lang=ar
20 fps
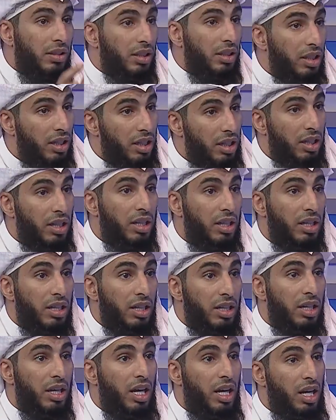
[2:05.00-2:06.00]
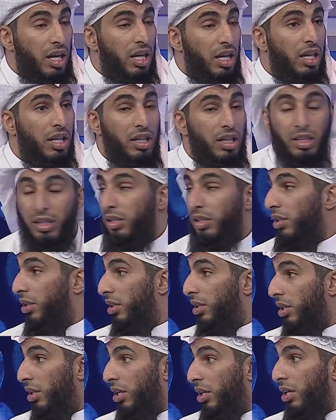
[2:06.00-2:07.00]
بسجلها فقره التمثيل ايه كلها
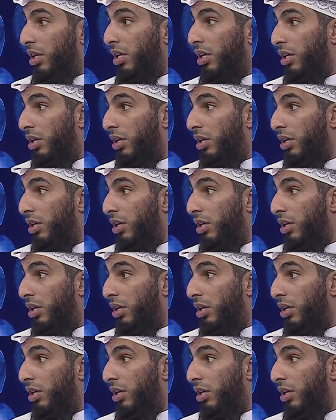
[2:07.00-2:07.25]
ماسكه محمد